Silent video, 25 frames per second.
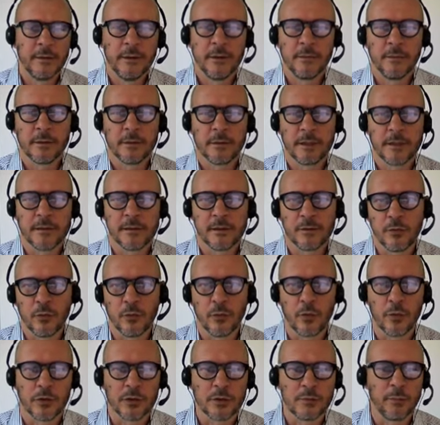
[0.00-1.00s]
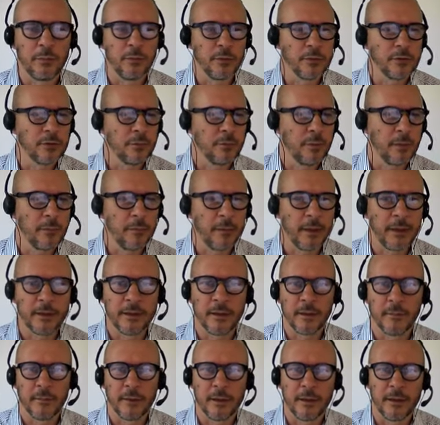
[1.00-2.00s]
abbastanza, duro, se posso
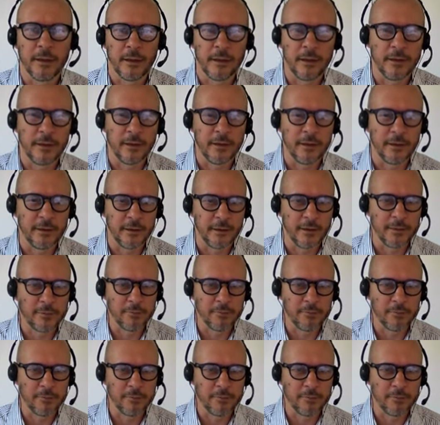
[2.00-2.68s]
permettermi di, di, di,